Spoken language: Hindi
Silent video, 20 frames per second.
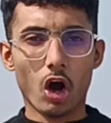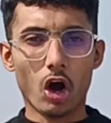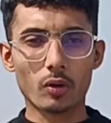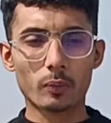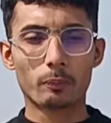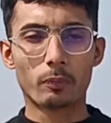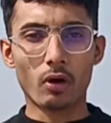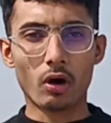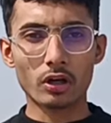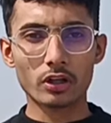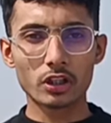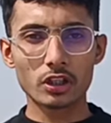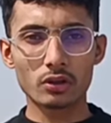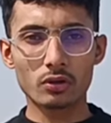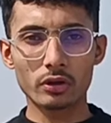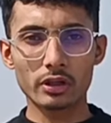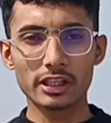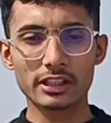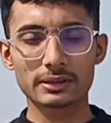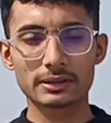और बॉडी
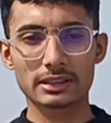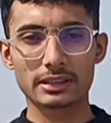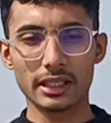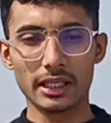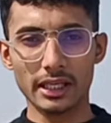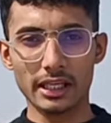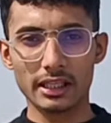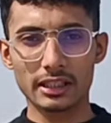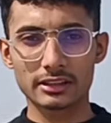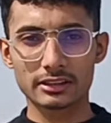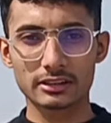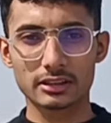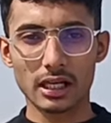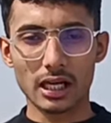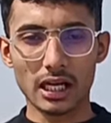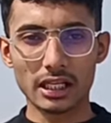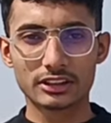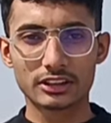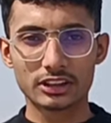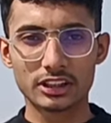को एक, एक
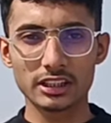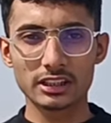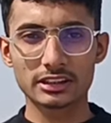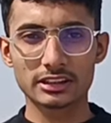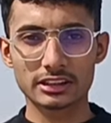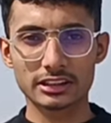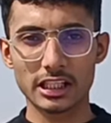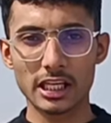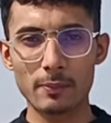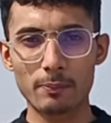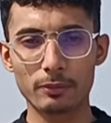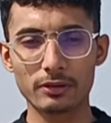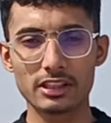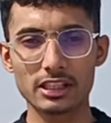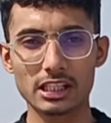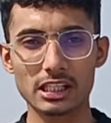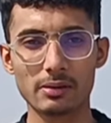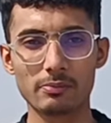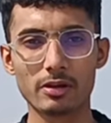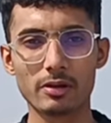अच्छी शेप
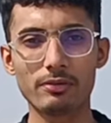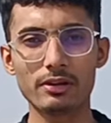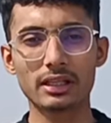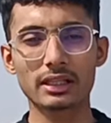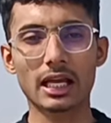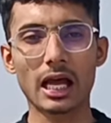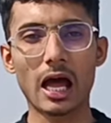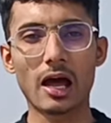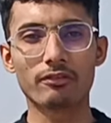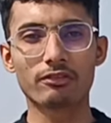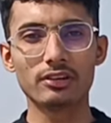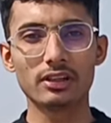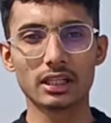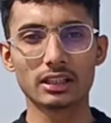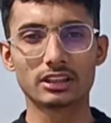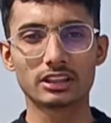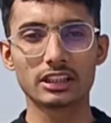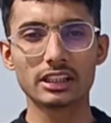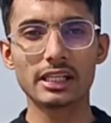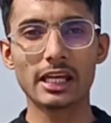देने में भी काफ़ी
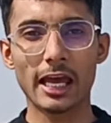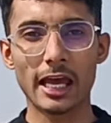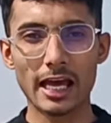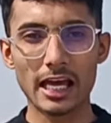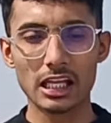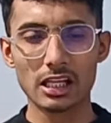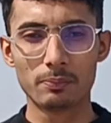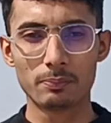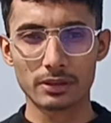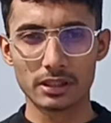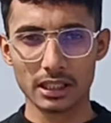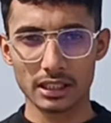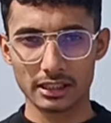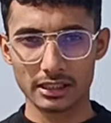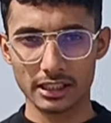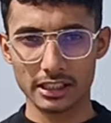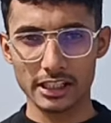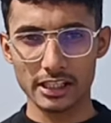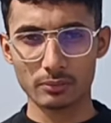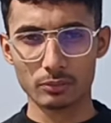अच्छी हेल्प कर
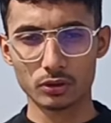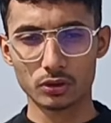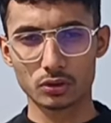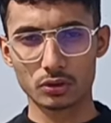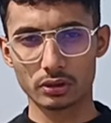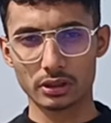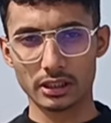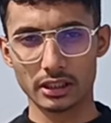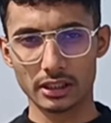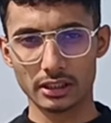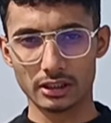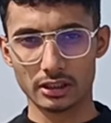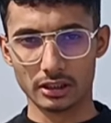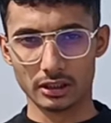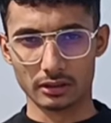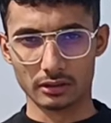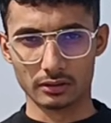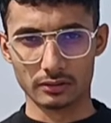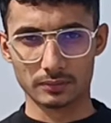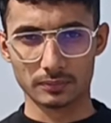रही है मुझको
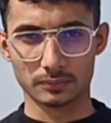क्रेटीन